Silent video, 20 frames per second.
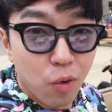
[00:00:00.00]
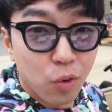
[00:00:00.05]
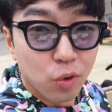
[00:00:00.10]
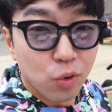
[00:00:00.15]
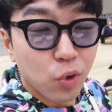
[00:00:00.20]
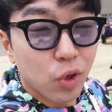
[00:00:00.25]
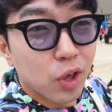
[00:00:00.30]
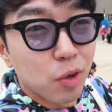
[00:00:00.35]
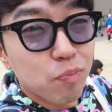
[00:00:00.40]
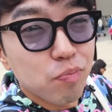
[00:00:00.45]
어 여기
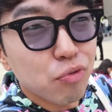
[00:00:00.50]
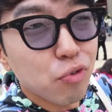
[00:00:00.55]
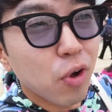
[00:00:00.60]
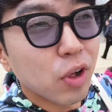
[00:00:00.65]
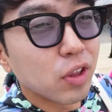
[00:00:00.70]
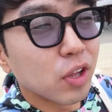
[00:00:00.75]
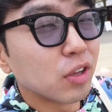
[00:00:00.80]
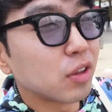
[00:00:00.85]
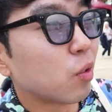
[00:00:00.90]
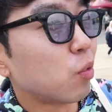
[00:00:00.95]
되게 이쁜 것
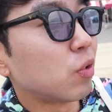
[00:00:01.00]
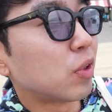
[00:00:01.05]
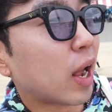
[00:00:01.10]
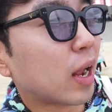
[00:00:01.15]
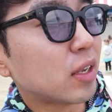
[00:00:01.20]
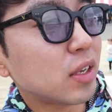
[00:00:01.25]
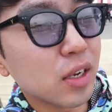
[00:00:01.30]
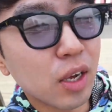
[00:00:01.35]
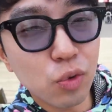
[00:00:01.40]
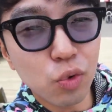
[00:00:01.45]
같아 근데 오늘
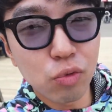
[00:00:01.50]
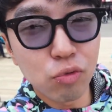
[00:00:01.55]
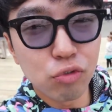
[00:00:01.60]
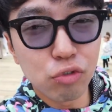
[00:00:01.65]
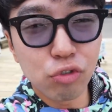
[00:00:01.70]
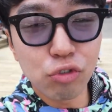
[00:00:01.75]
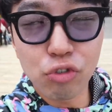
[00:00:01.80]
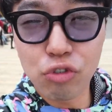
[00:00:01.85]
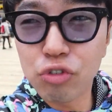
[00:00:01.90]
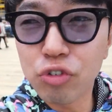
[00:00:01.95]
날씨가 좀
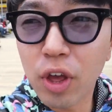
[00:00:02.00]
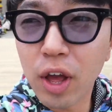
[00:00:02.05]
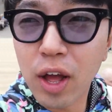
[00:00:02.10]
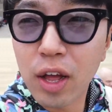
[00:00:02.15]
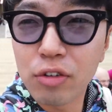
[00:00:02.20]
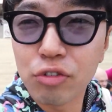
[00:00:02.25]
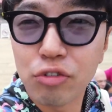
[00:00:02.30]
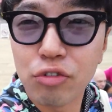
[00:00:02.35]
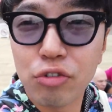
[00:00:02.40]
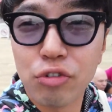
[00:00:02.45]

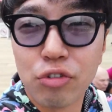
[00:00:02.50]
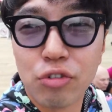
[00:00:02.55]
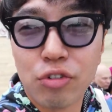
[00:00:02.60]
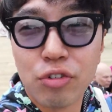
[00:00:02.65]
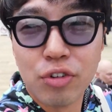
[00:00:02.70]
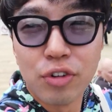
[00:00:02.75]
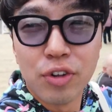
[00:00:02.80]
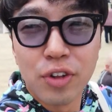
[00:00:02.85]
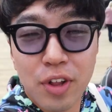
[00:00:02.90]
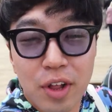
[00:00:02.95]
우중충해가지고
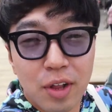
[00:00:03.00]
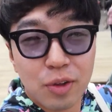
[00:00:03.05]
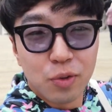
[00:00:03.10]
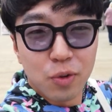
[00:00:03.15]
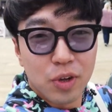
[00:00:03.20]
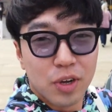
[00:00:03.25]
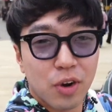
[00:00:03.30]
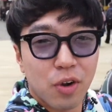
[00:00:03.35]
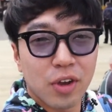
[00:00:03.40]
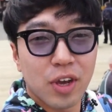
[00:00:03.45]

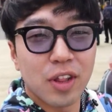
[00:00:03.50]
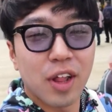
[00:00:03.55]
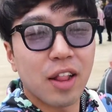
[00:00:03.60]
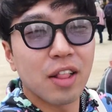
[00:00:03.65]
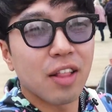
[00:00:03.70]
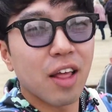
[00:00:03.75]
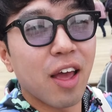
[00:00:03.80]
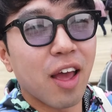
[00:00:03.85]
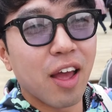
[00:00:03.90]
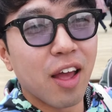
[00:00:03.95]
좀 그렇긴
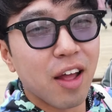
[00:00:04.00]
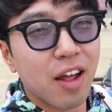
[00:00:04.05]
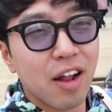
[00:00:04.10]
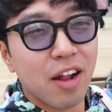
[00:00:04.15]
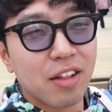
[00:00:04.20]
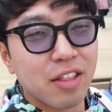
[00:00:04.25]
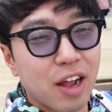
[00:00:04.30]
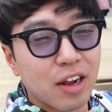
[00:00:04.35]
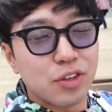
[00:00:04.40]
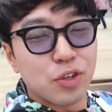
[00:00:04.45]
한데
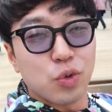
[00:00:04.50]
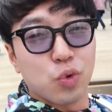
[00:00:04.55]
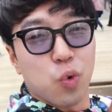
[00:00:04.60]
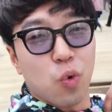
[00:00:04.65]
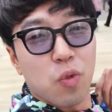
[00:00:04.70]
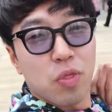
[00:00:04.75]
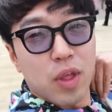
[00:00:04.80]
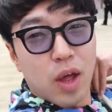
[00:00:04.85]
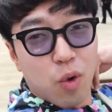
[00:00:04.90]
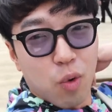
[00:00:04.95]
날씨
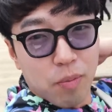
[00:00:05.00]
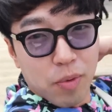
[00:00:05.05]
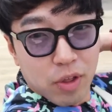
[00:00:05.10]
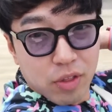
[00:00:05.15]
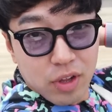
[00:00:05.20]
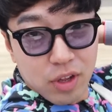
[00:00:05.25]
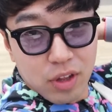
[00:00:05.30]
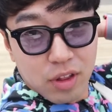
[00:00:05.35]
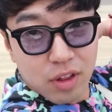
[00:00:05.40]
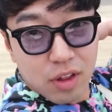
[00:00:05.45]
좋은 날
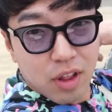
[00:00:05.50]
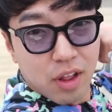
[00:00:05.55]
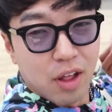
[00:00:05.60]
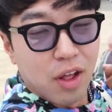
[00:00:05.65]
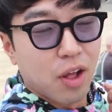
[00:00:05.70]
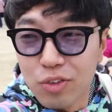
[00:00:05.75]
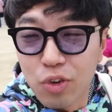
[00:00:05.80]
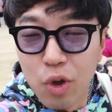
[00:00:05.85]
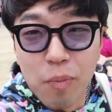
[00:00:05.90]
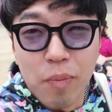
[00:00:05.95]
오면은
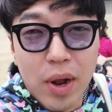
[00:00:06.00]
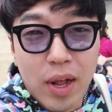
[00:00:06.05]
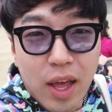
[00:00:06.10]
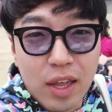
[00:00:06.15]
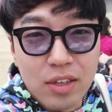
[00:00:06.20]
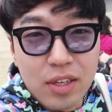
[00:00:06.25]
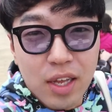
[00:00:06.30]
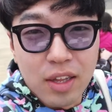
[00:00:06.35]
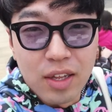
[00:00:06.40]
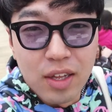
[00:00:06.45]
정말
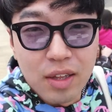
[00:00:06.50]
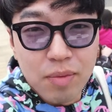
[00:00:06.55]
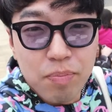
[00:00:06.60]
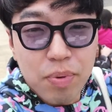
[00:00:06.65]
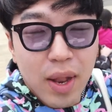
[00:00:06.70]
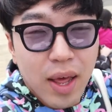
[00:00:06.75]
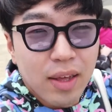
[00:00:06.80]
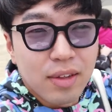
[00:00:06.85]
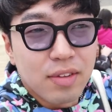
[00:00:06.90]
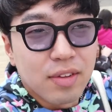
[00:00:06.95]
괜찮은
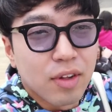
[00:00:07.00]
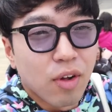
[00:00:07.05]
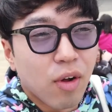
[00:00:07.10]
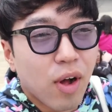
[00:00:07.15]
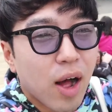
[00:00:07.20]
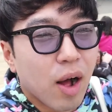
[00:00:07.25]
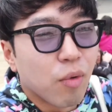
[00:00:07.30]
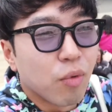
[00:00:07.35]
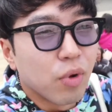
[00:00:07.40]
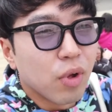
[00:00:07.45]
플레이스인 것
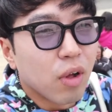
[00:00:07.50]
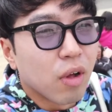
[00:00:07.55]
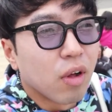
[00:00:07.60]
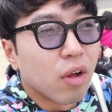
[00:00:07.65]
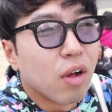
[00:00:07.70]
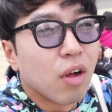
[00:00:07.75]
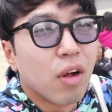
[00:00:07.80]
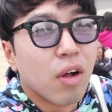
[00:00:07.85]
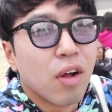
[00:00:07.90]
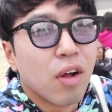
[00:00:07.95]
같고요